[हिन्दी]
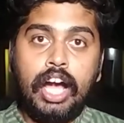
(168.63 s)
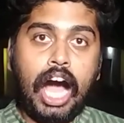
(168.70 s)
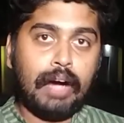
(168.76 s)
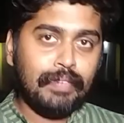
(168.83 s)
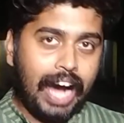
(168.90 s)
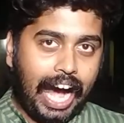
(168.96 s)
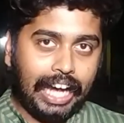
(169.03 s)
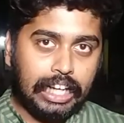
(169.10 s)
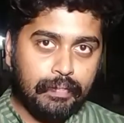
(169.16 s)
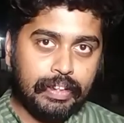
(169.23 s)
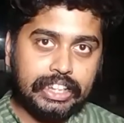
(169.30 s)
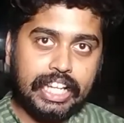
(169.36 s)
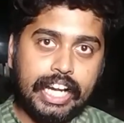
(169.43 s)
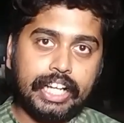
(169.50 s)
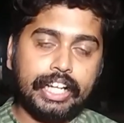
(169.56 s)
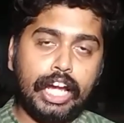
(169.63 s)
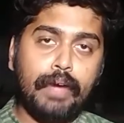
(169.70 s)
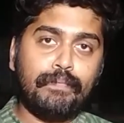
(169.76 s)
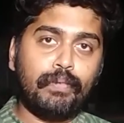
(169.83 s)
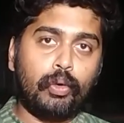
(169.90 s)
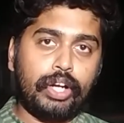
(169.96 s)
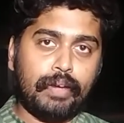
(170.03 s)
हम हाल ही में देख रहे हैं
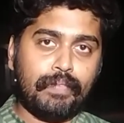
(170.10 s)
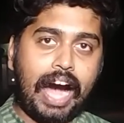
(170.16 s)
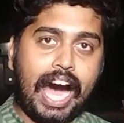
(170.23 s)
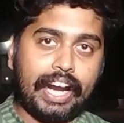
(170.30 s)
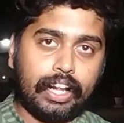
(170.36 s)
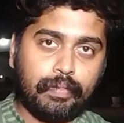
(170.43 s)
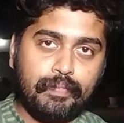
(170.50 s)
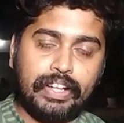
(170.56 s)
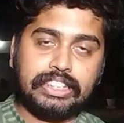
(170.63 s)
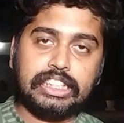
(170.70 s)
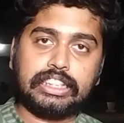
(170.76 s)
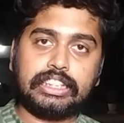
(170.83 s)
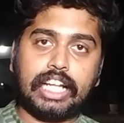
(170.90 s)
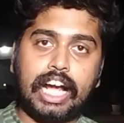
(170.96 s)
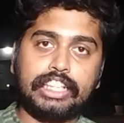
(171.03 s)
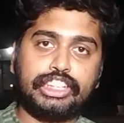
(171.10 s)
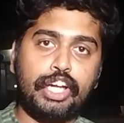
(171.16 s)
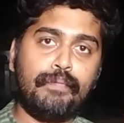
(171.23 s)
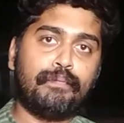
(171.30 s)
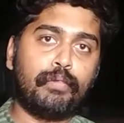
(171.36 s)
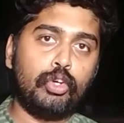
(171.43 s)
पूरे भारत में जिस तरह से